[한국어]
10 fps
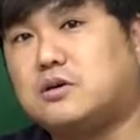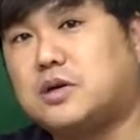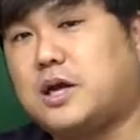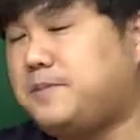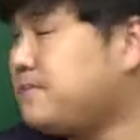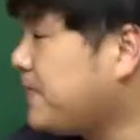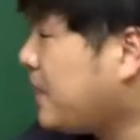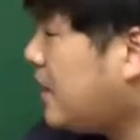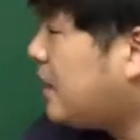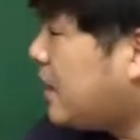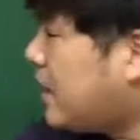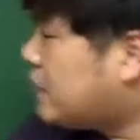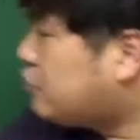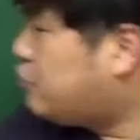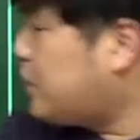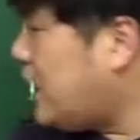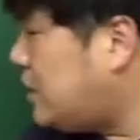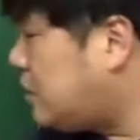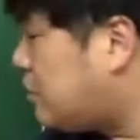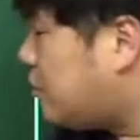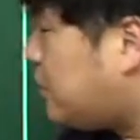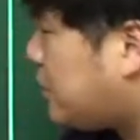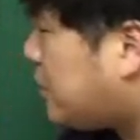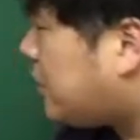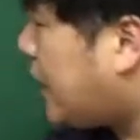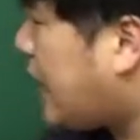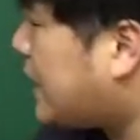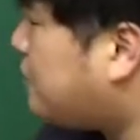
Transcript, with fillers: 오케이? 뒤에 있는 걸 보면요. 아래